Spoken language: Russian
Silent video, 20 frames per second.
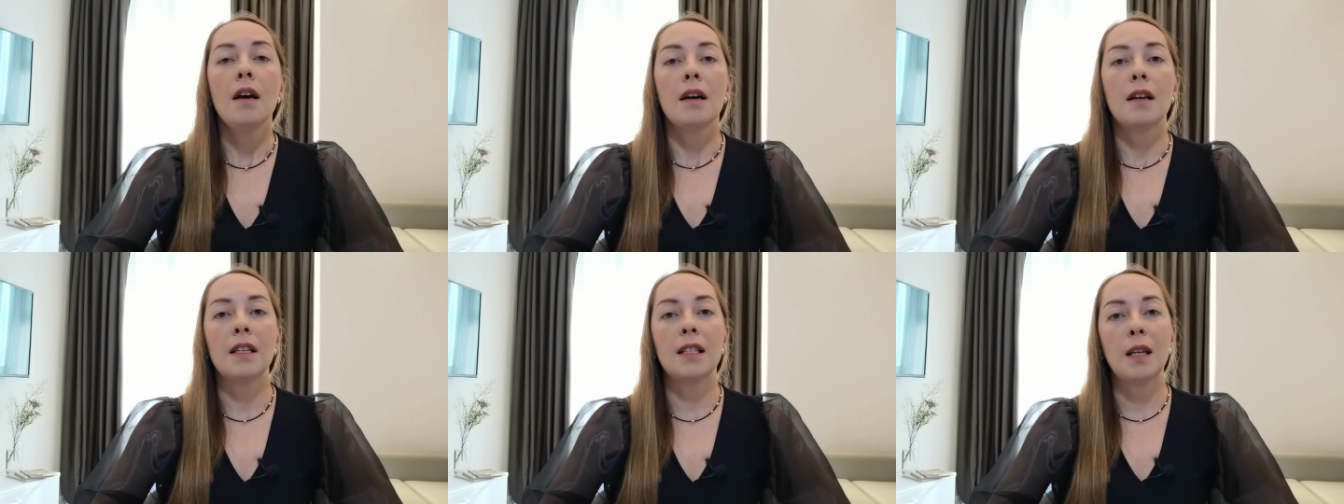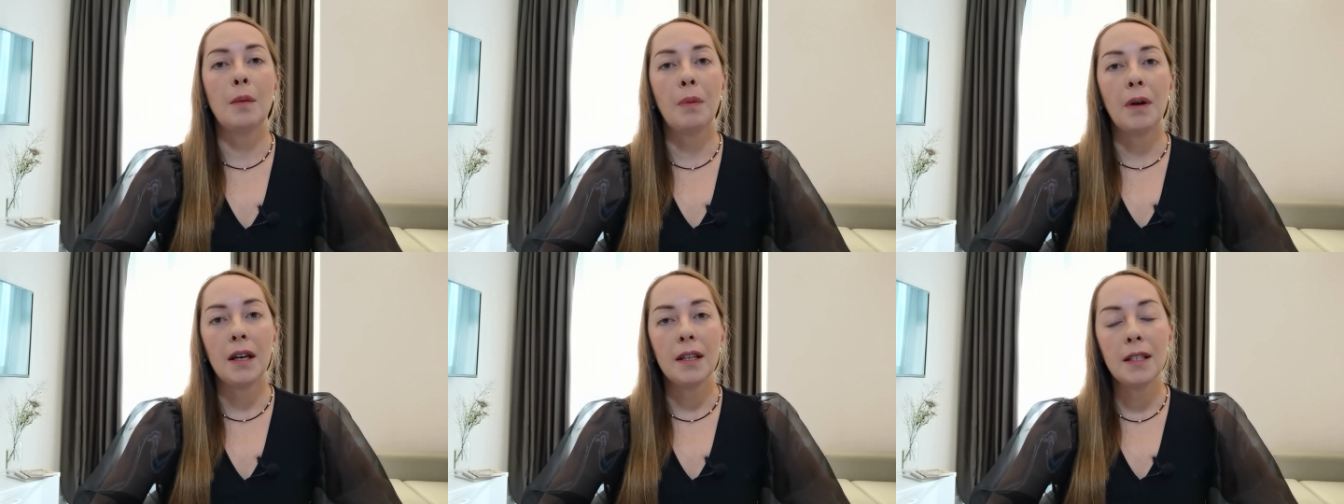
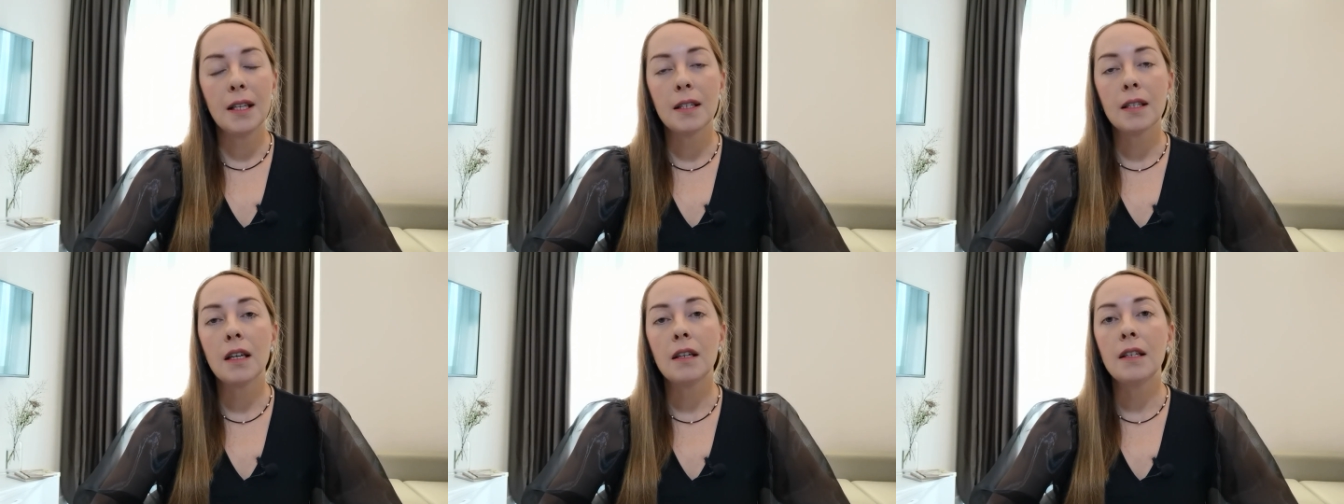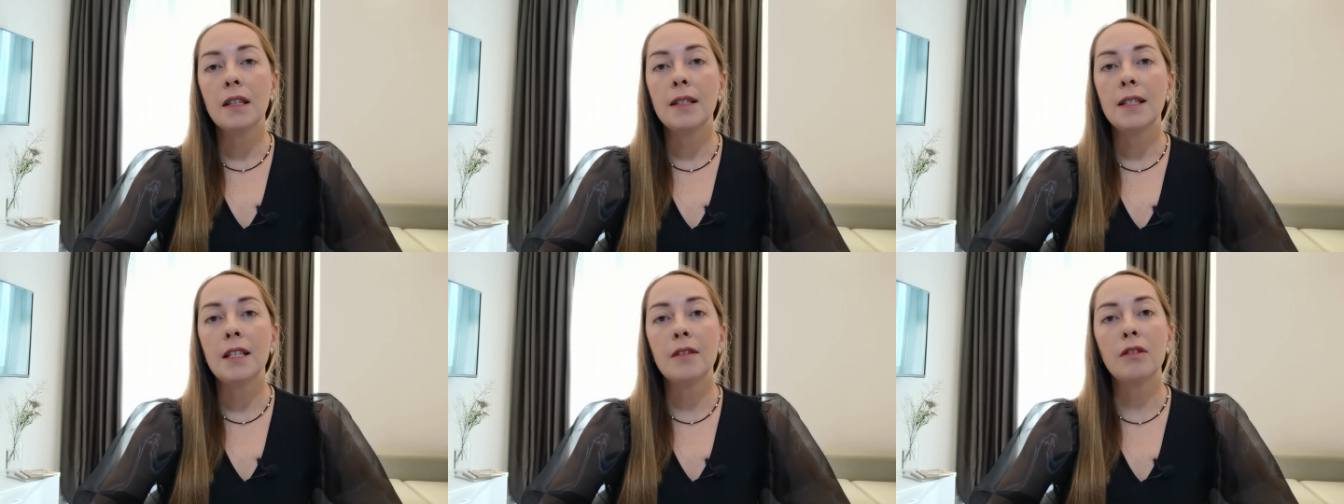разобраться с
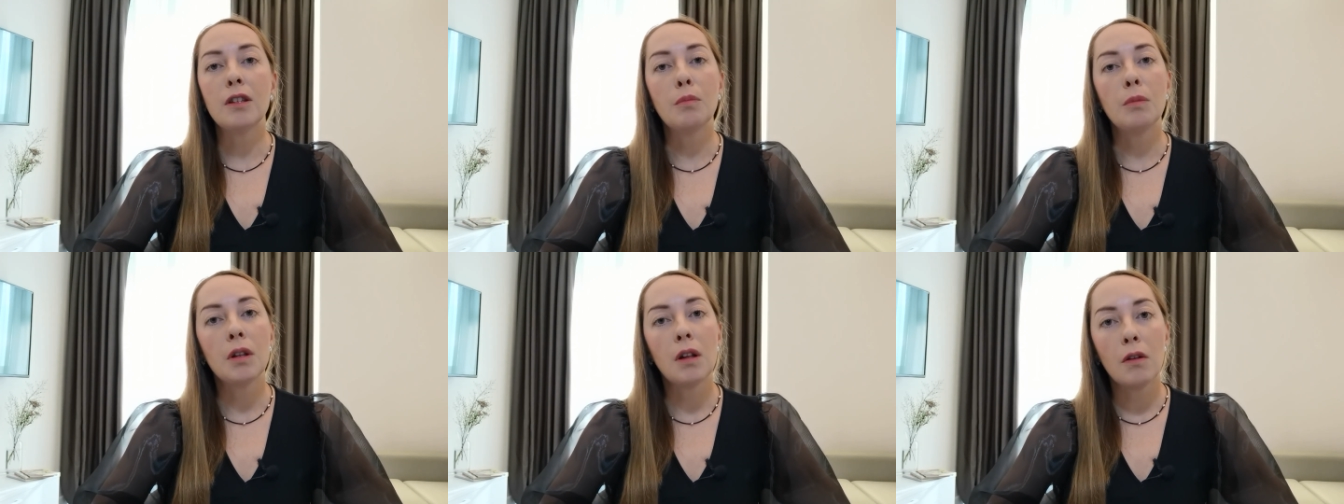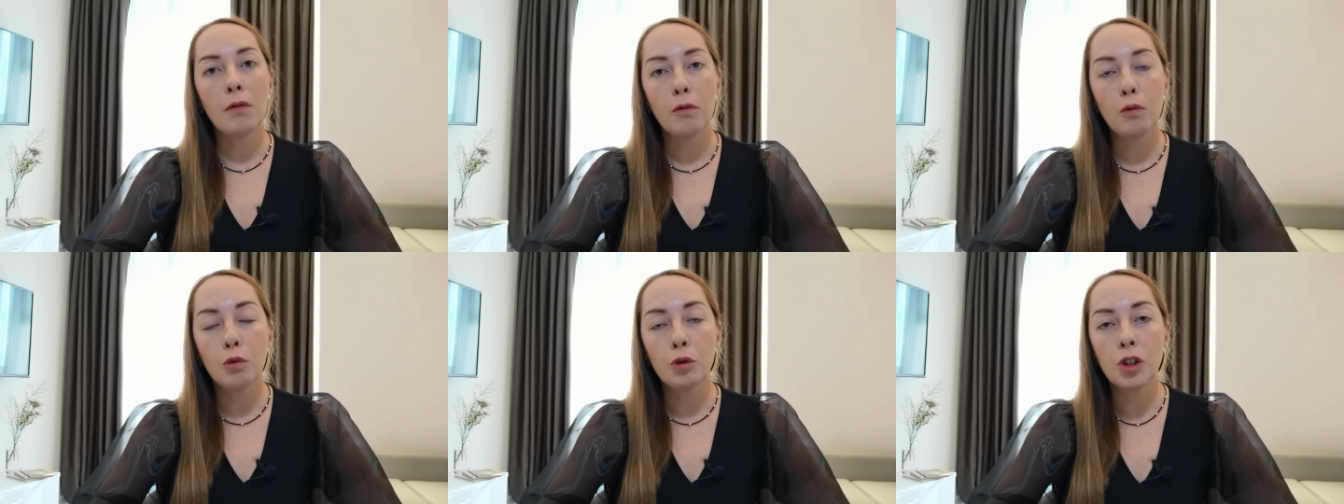когнитивными
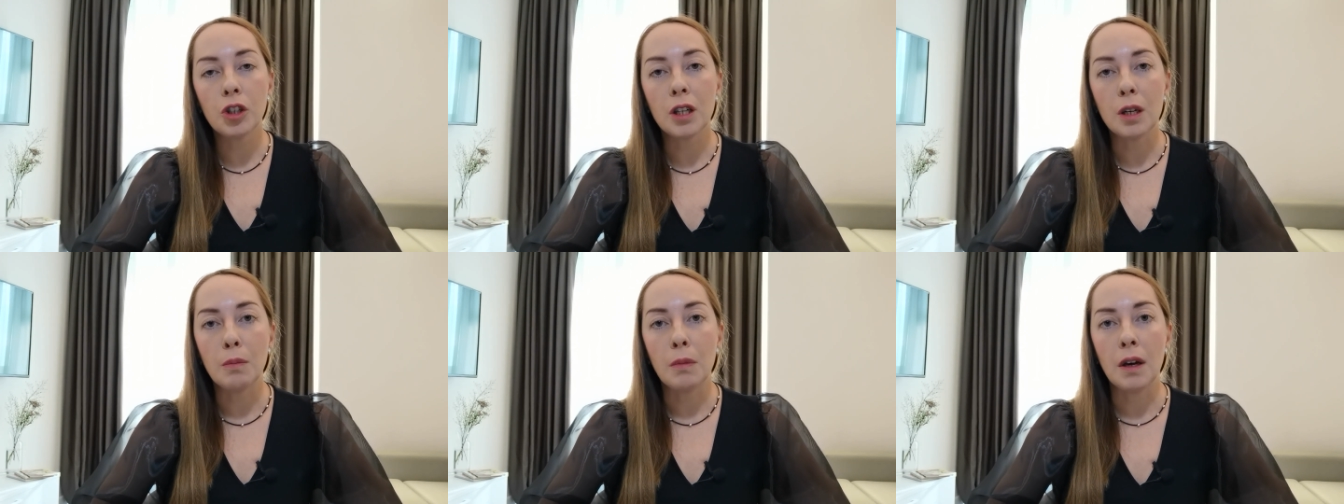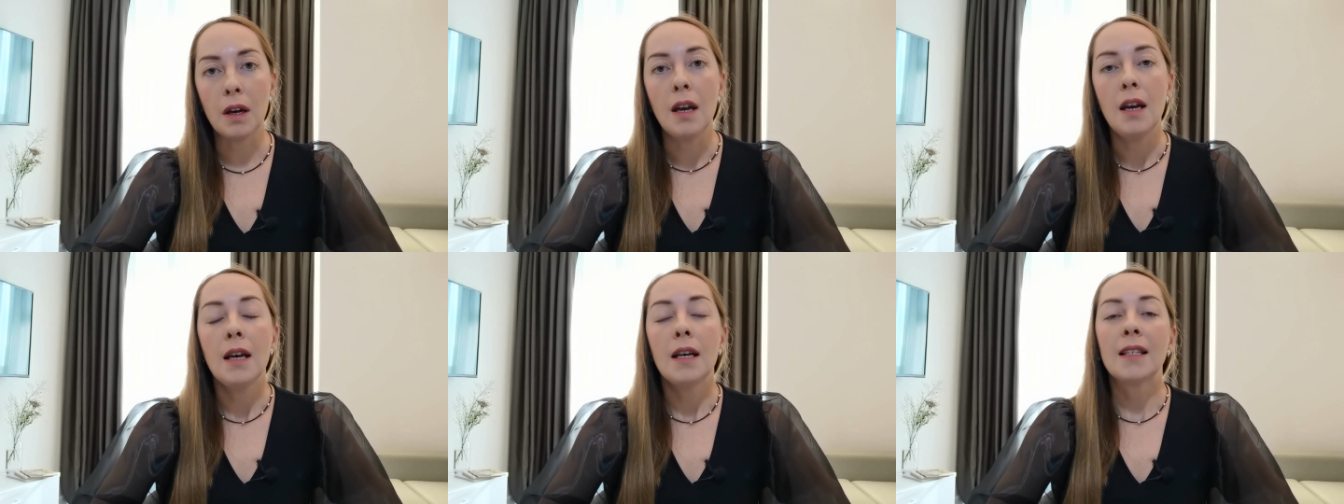
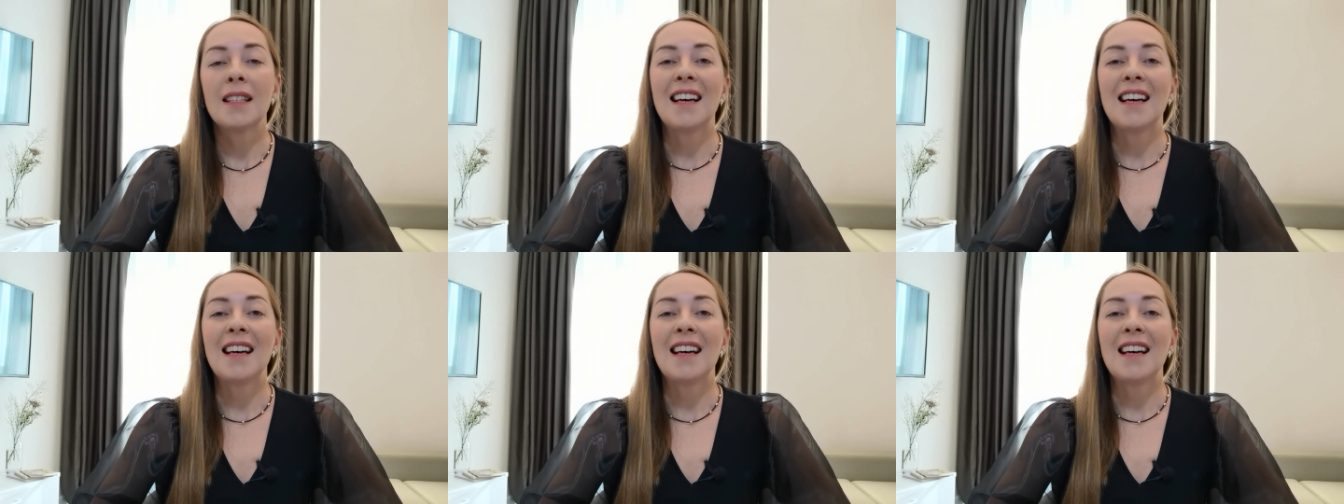ловушками,